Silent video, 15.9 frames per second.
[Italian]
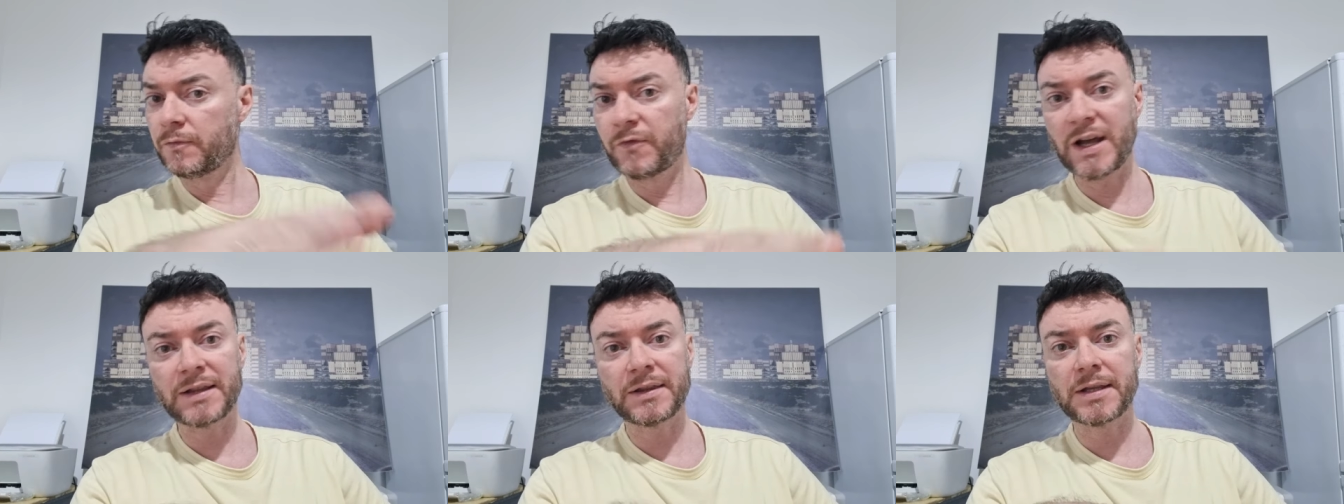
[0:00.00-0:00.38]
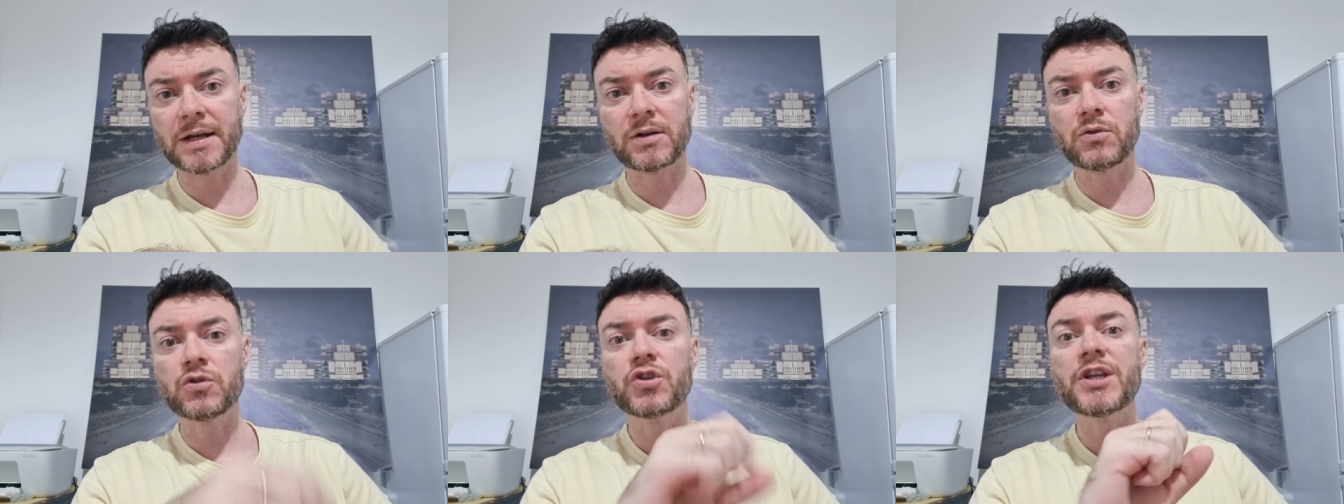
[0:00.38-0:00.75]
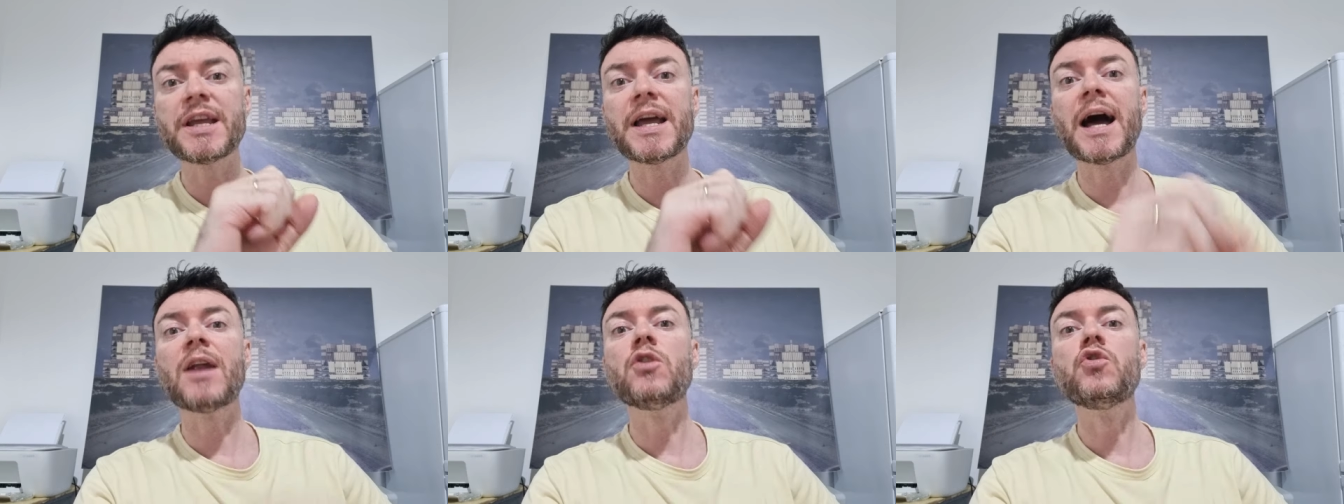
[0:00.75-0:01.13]
fatta
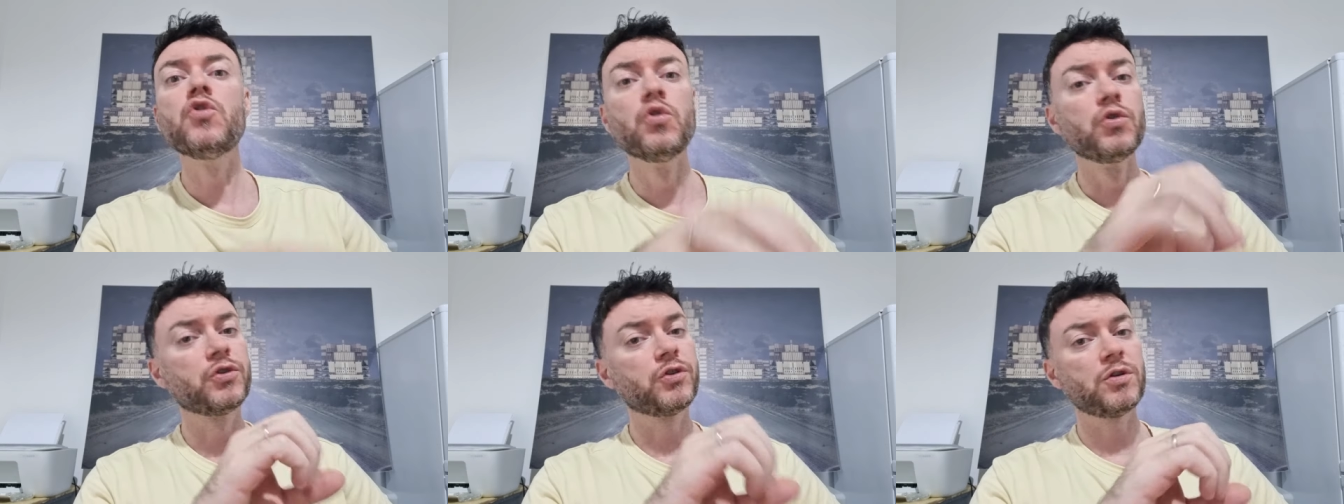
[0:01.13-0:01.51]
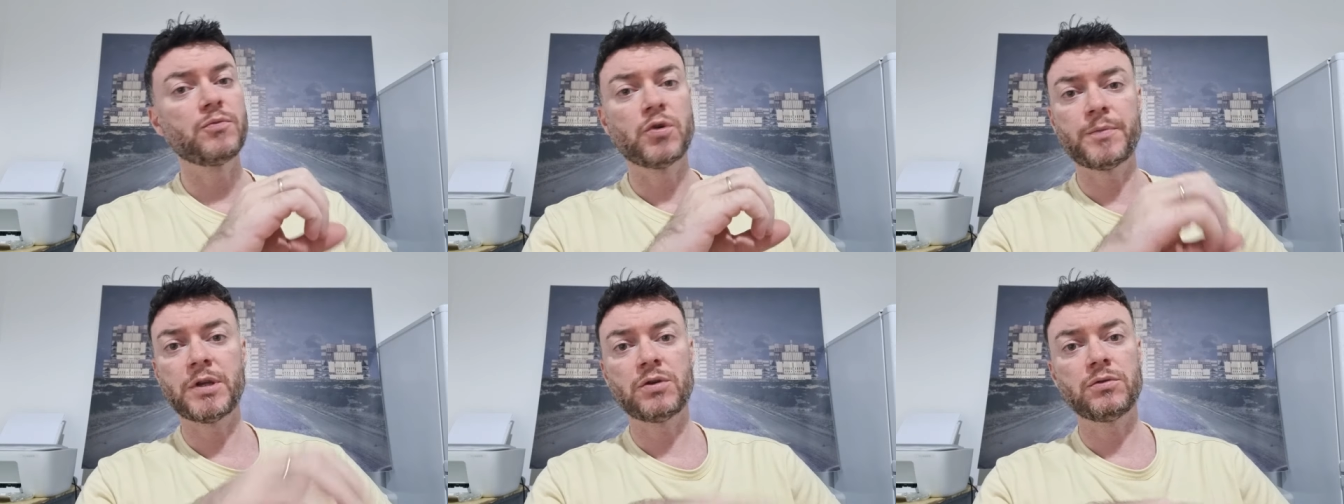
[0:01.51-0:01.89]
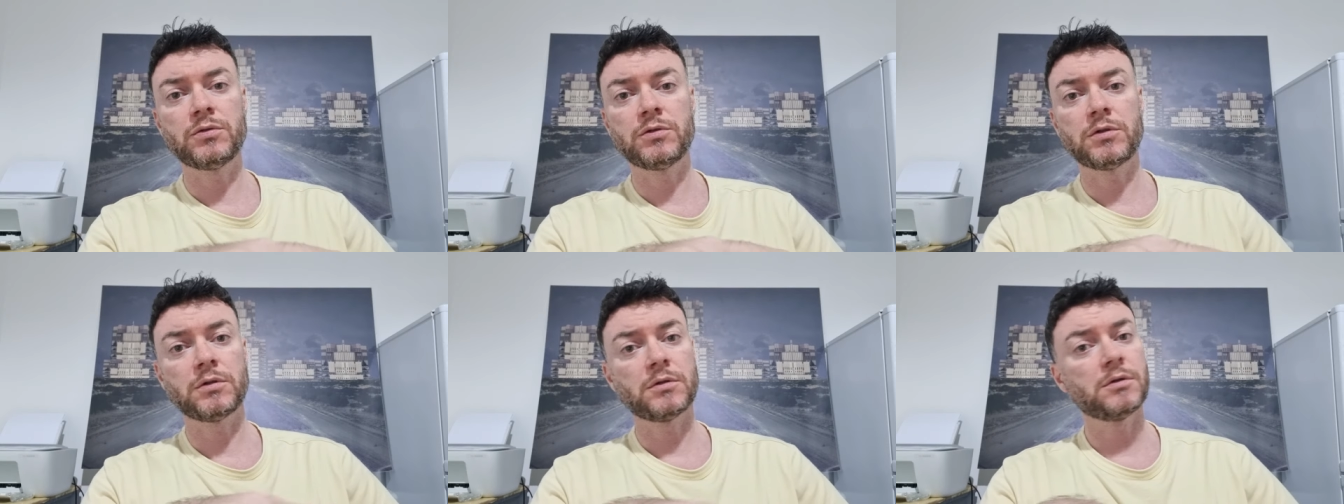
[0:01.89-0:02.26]
così all'ultimo
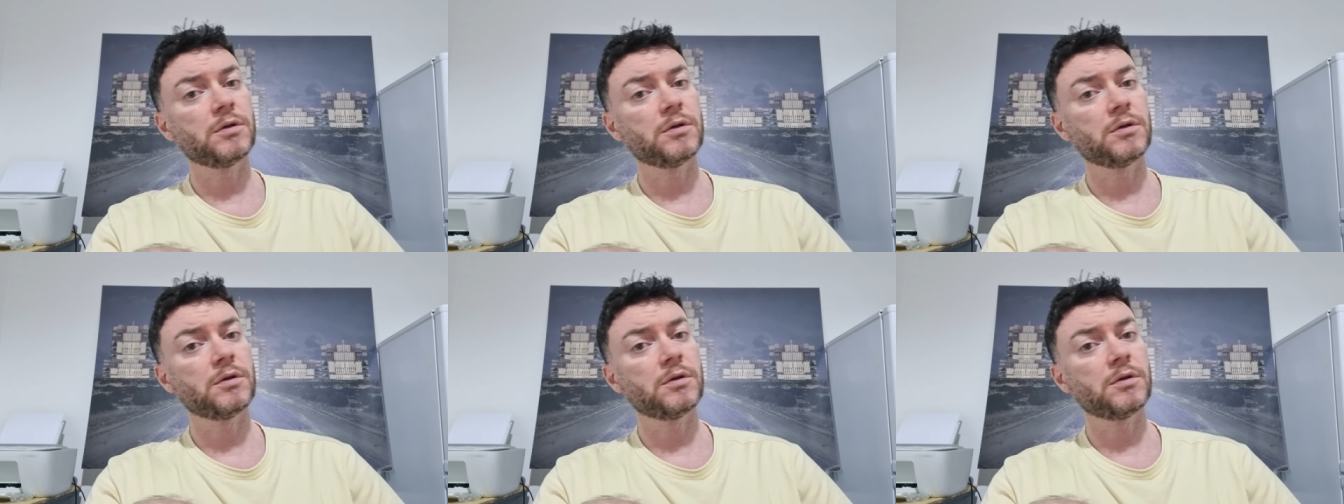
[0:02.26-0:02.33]
minuto,